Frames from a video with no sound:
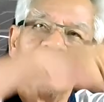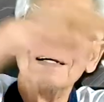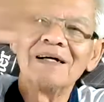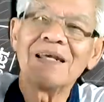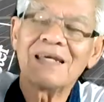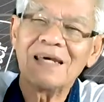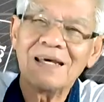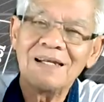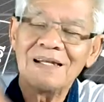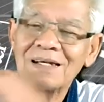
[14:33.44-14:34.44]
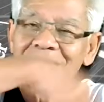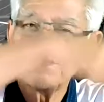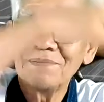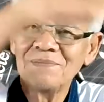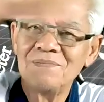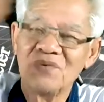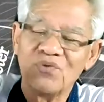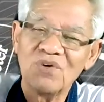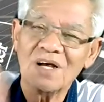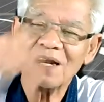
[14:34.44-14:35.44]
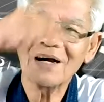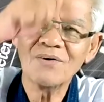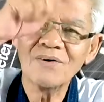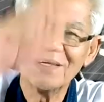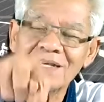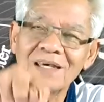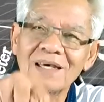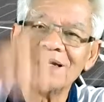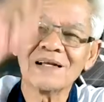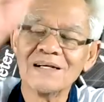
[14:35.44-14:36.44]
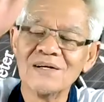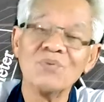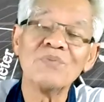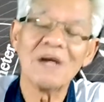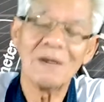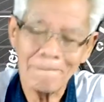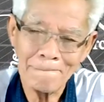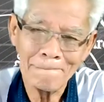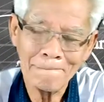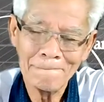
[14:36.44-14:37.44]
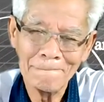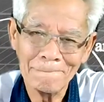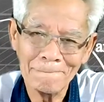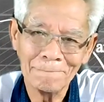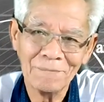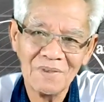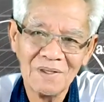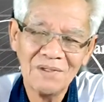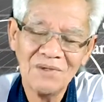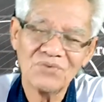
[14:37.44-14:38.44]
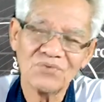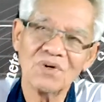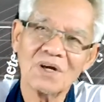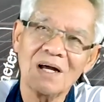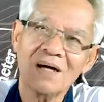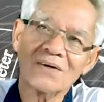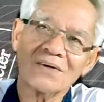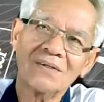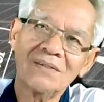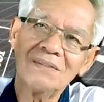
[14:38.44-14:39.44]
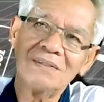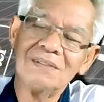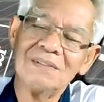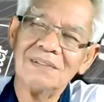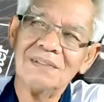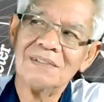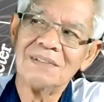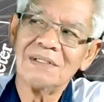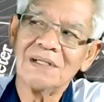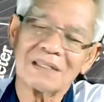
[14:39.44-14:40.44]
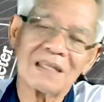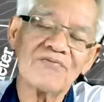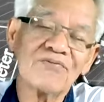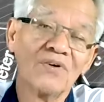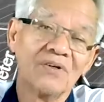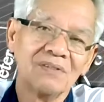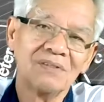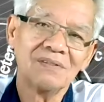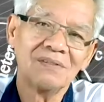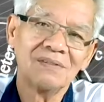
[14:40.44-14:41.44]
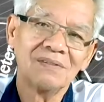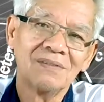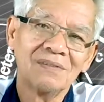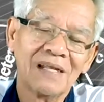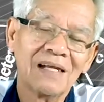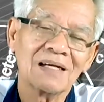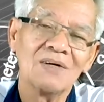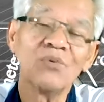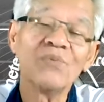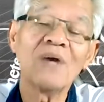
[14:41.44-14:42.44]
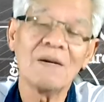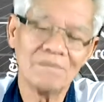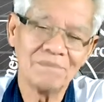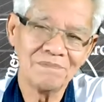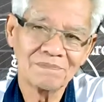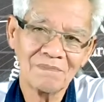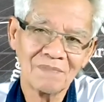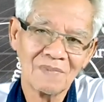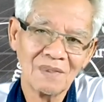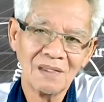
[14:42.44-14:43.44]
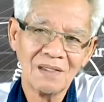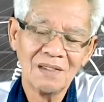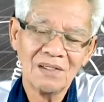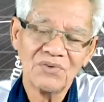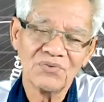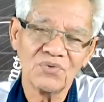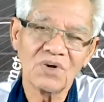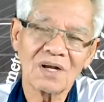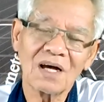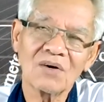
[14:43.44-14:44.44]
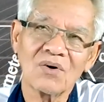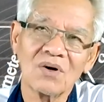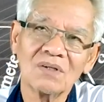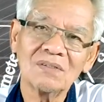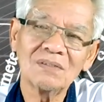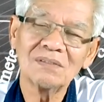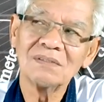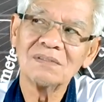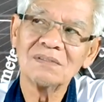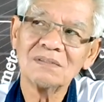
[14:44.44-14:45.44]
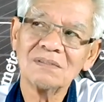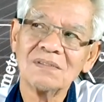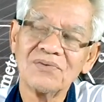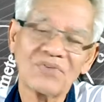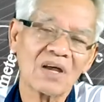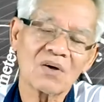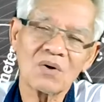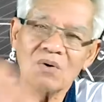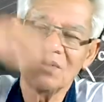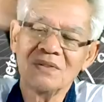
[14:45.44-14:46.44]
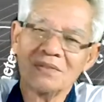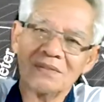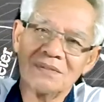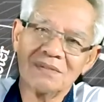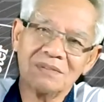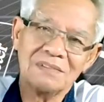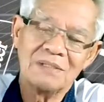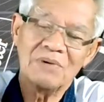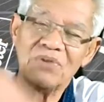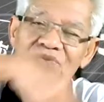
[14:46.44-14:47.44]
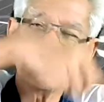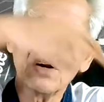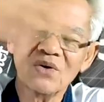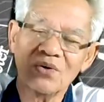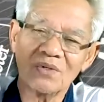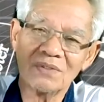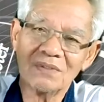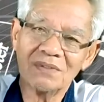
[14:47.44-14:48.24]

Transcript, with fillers: เฮอริเคนนั่นนะครับ ศูนย์กลางของเฮอริเคนนั่นคือหลุมดำศูนย์กลางของใต้ฝุ่นนั่นคือหลุมดำศูนย์กลางของไซโครนพายุไซโครน